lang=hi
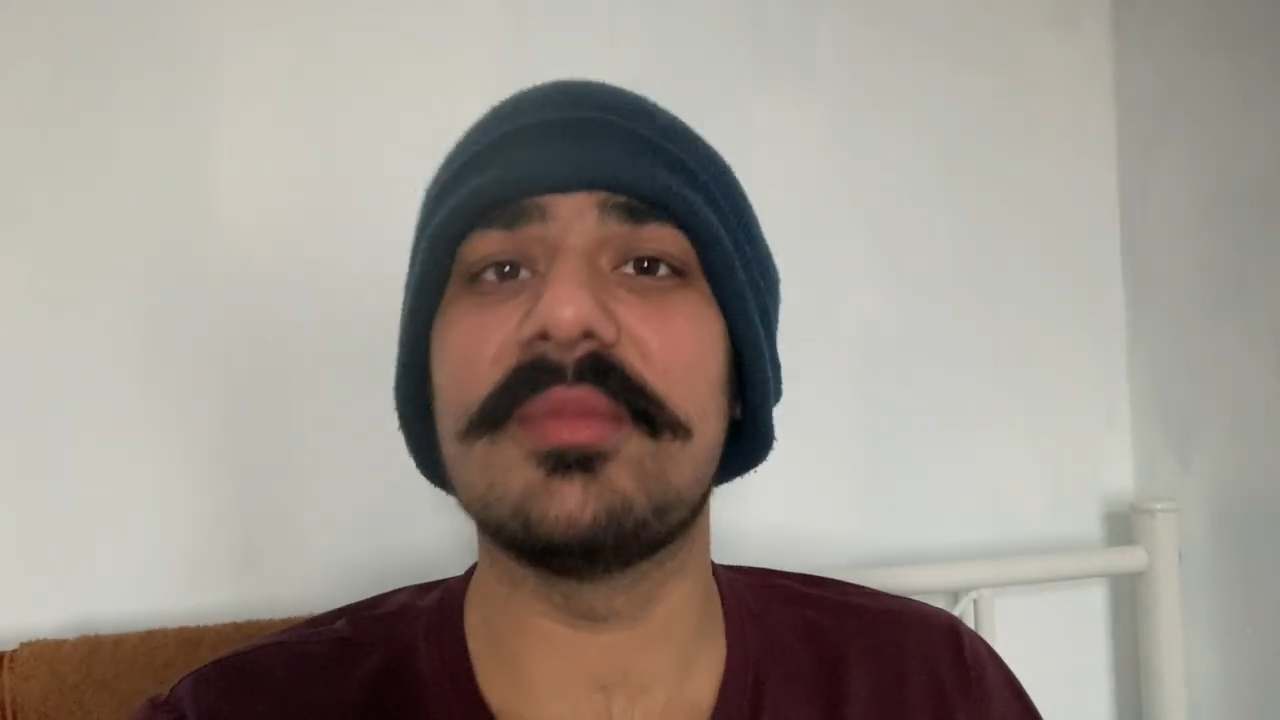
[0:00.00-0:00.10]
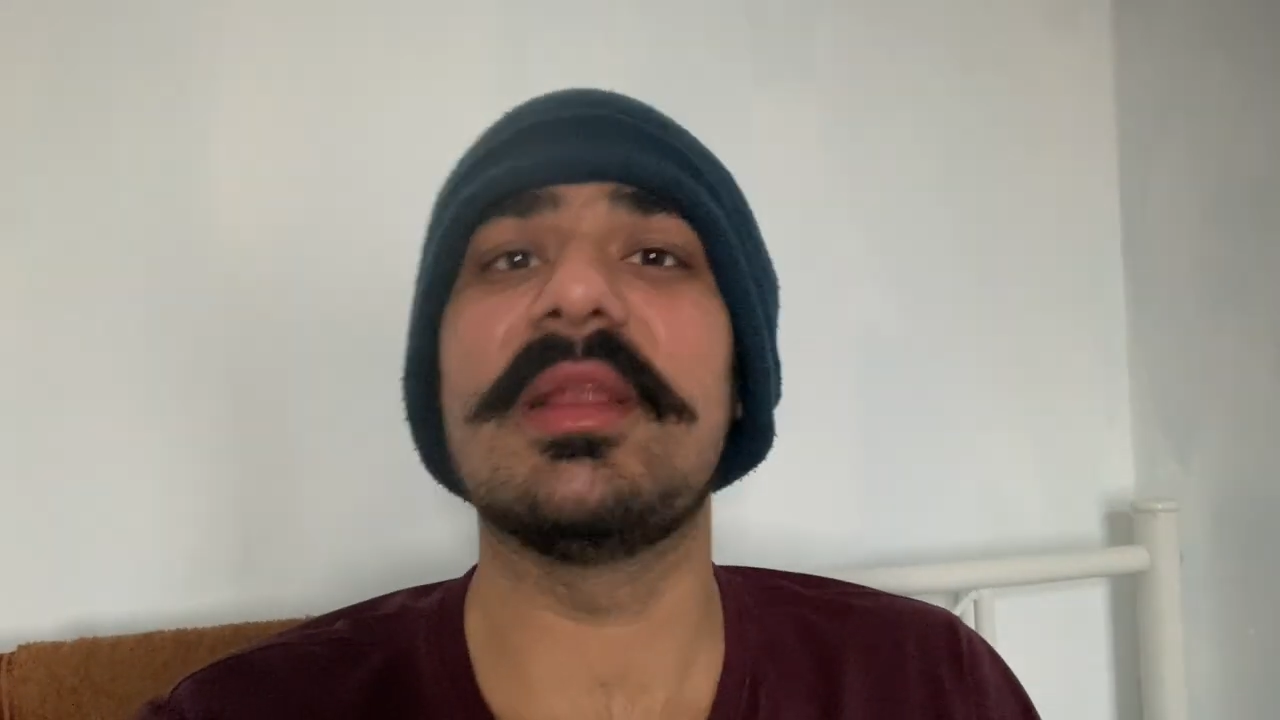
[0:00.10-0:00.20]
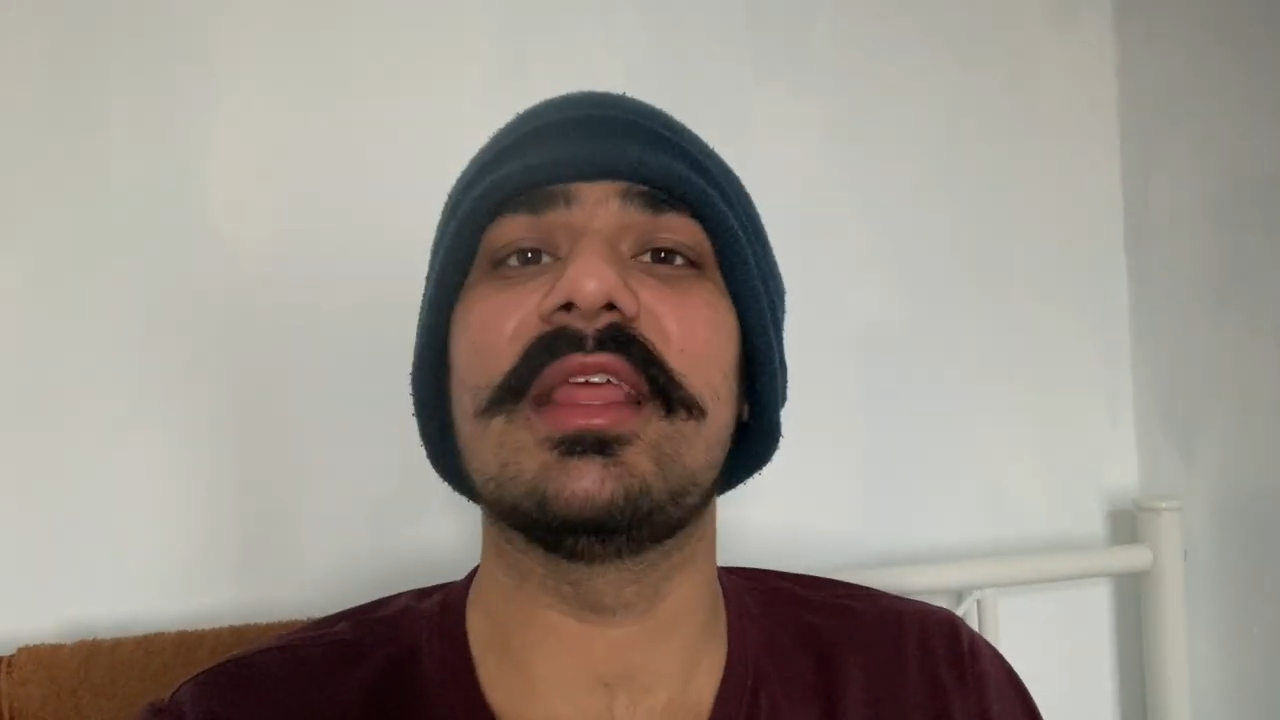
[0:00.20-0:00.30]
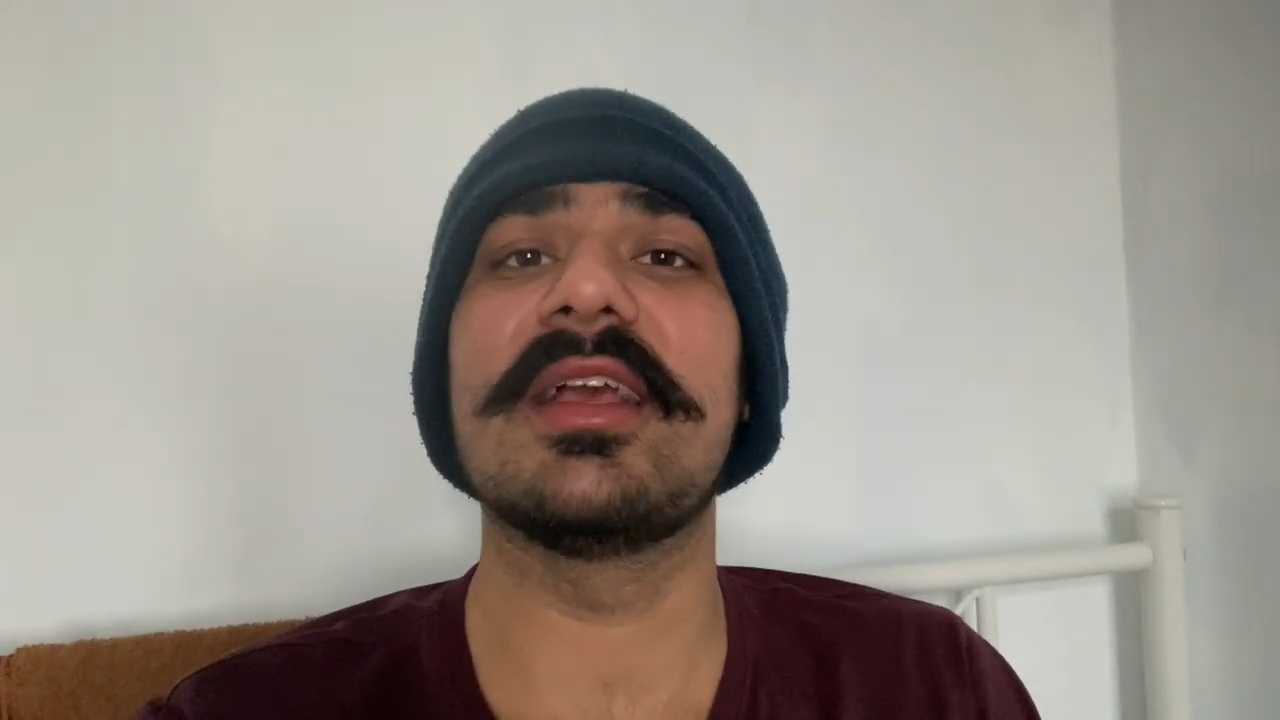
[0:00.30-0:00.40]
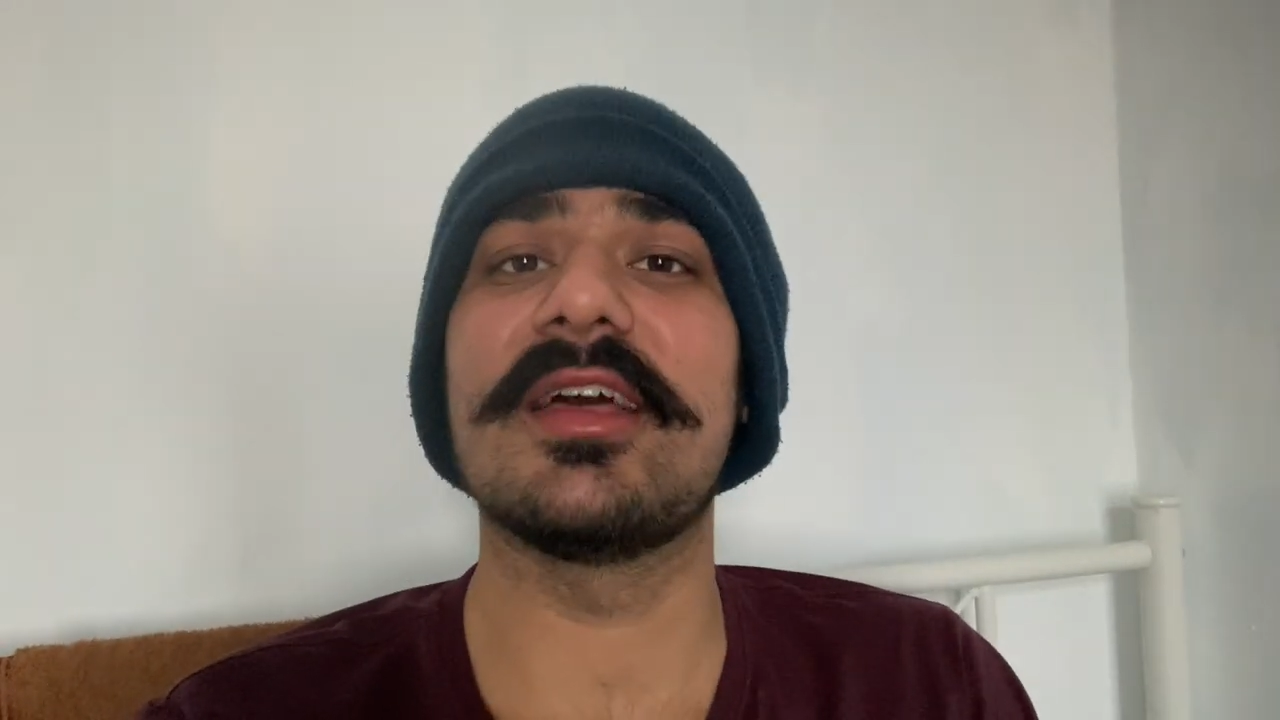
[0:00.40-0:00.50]
भी
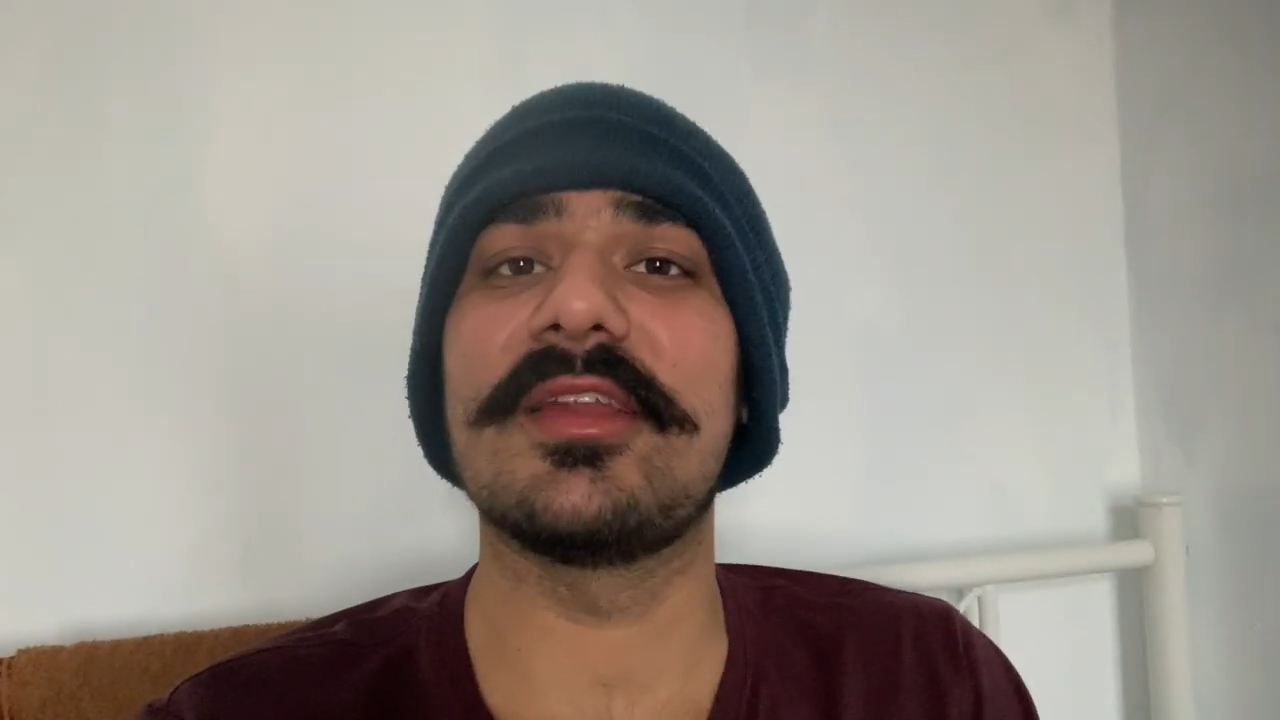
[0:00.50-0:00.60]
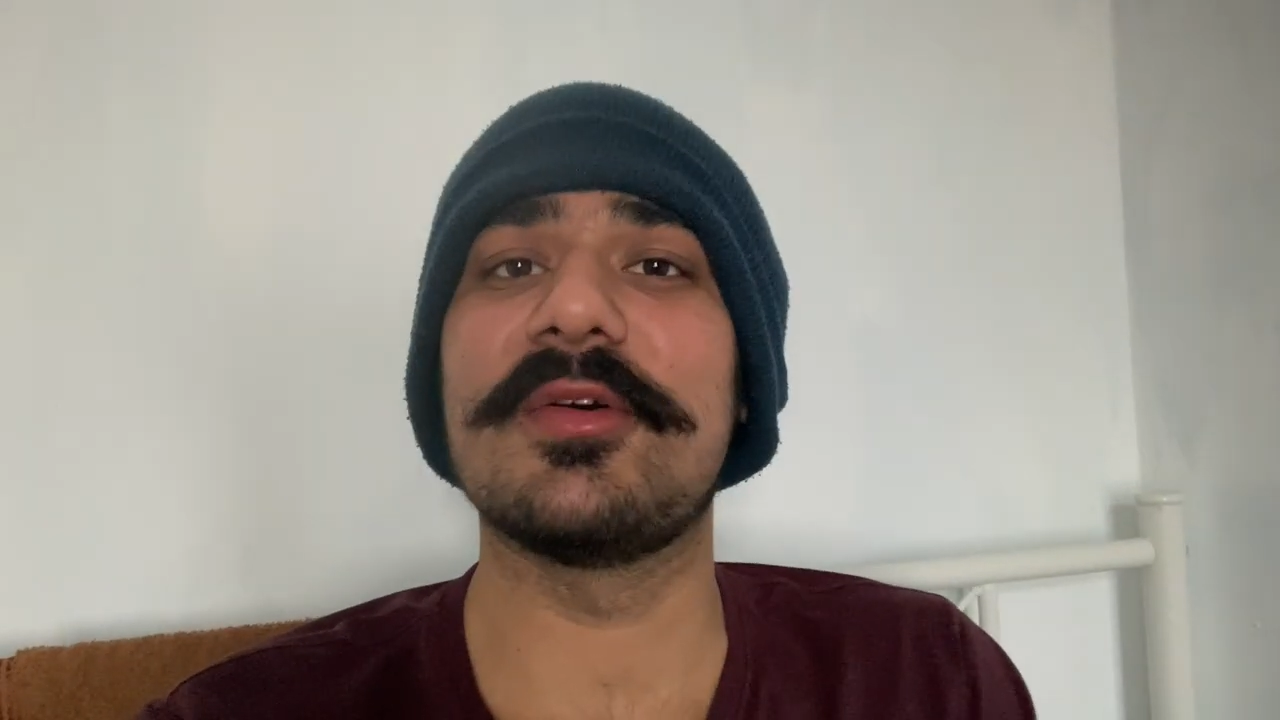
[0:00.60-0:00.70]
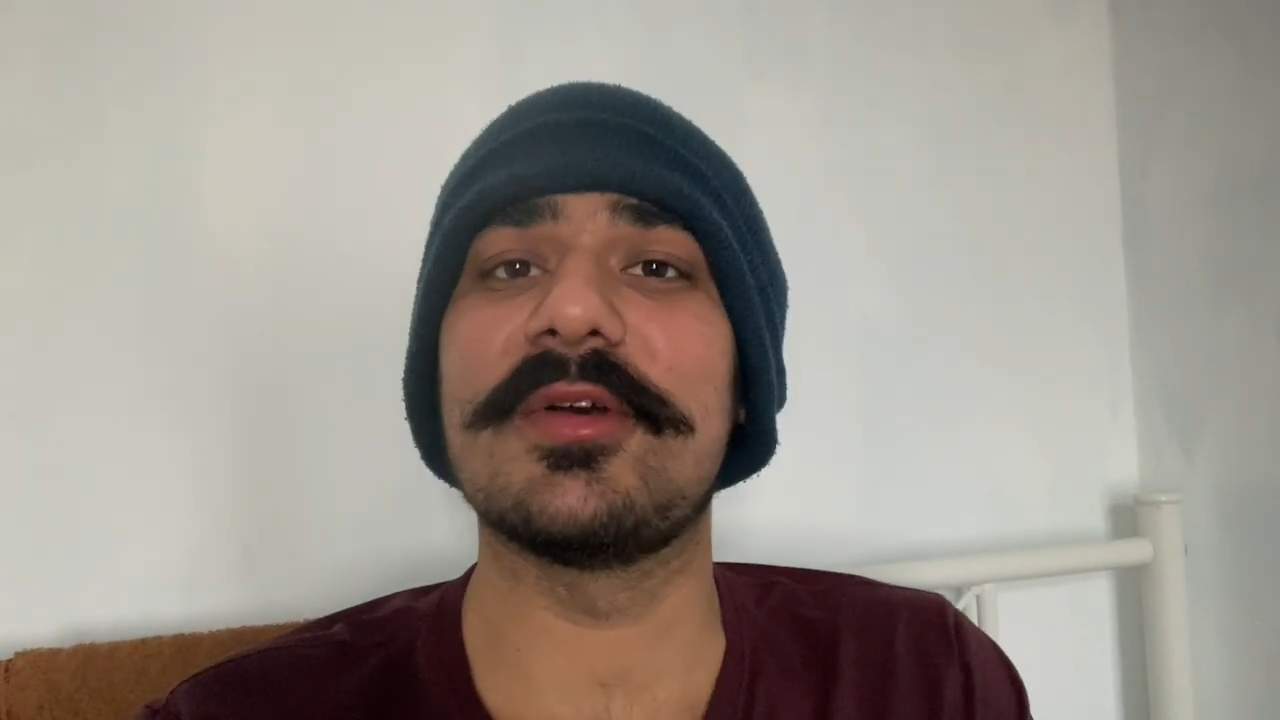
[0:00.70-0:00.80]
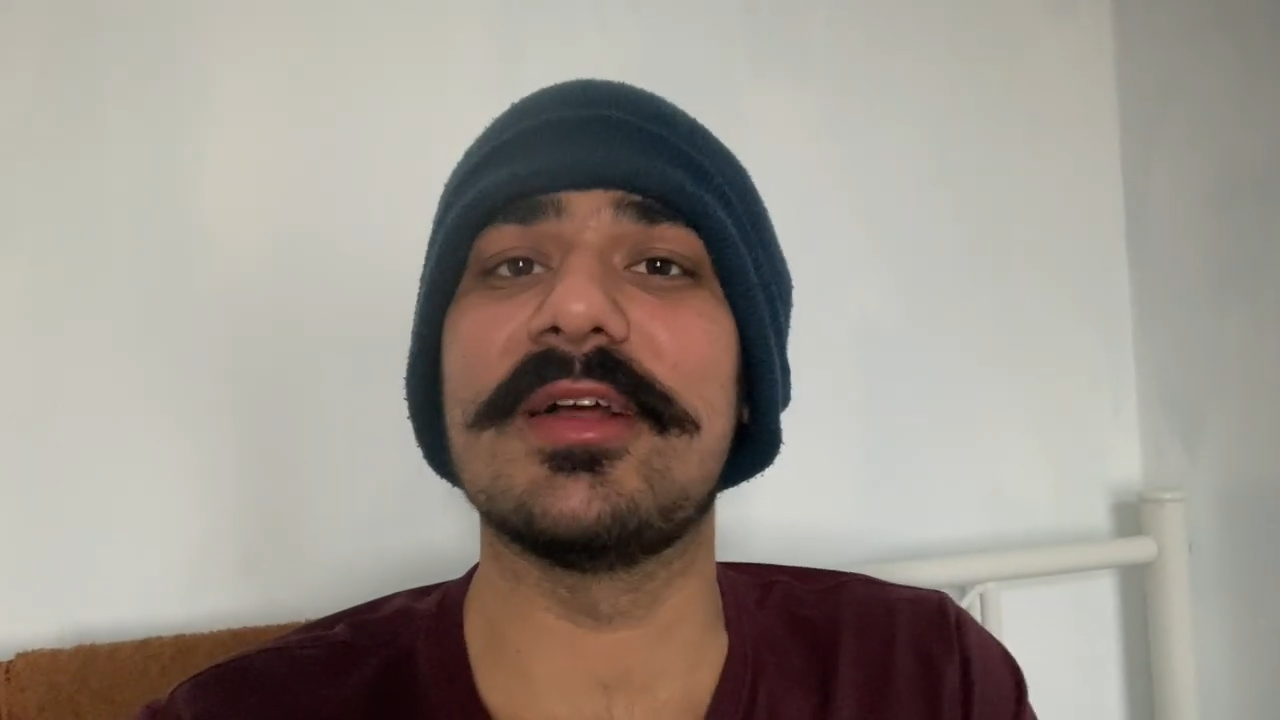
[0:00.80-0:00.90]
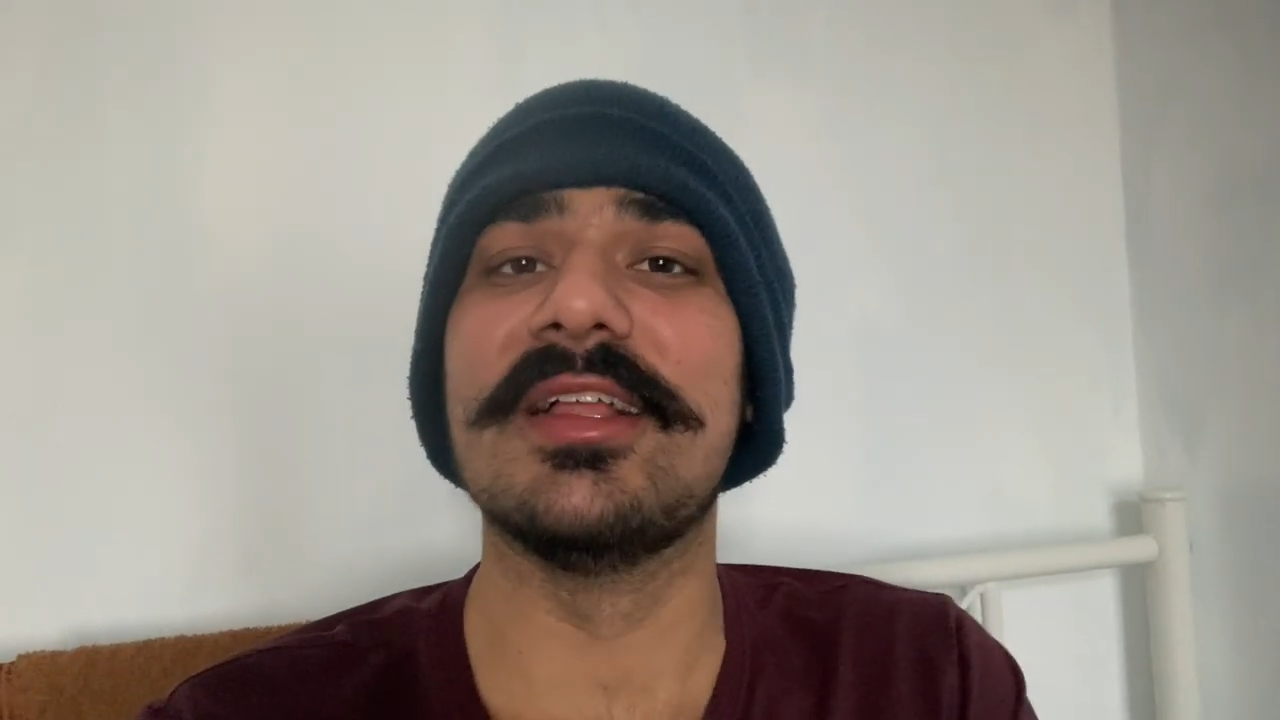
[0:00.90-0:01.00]
लिंक आ रहा
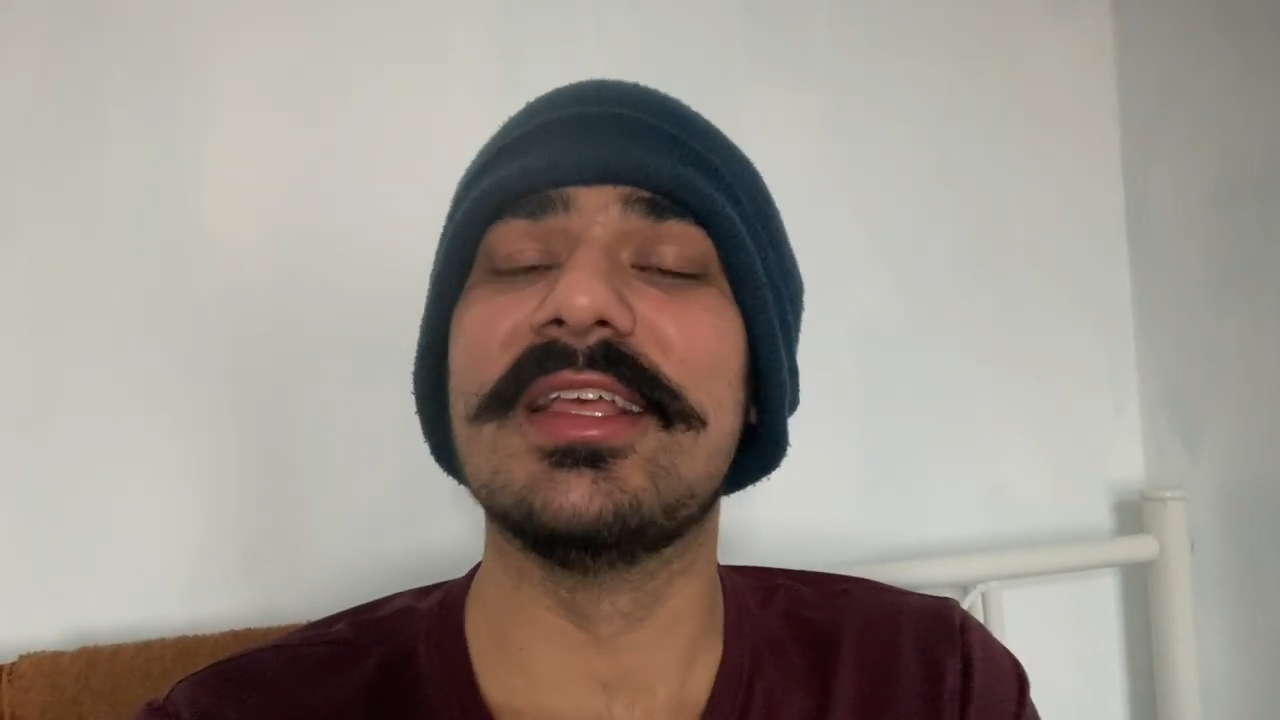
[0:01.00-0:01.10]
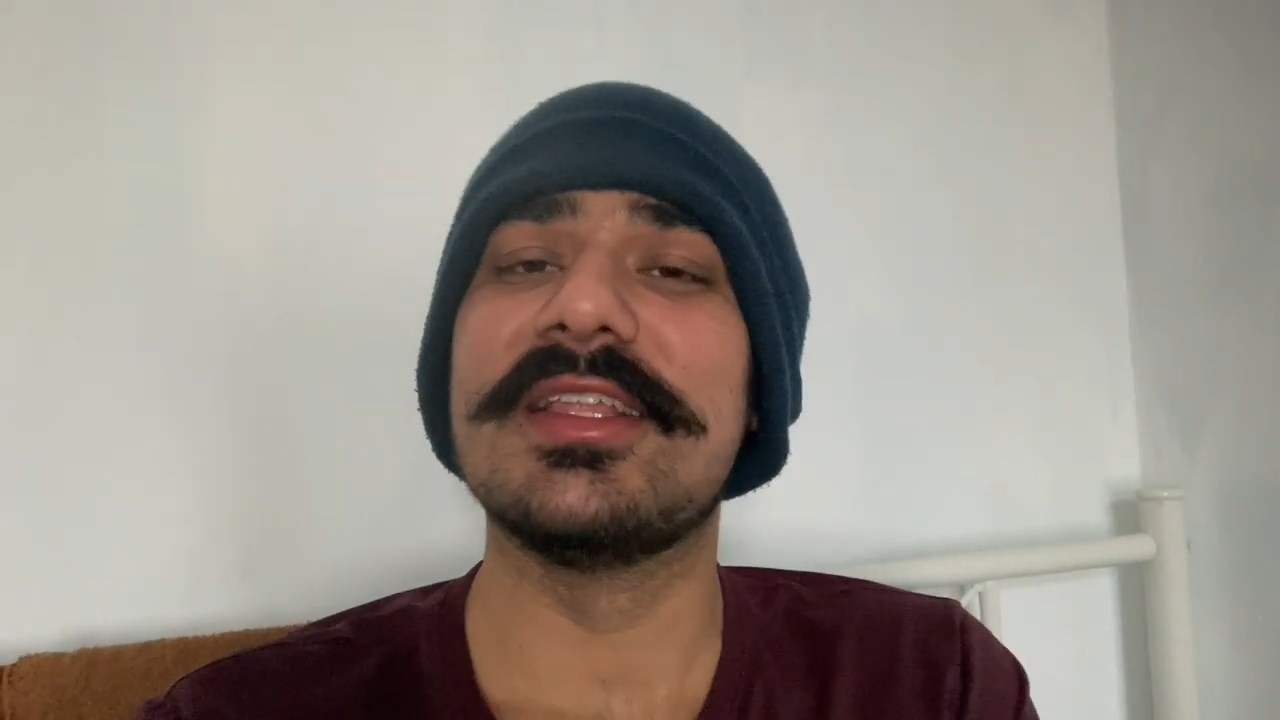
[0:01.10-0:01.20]
होगा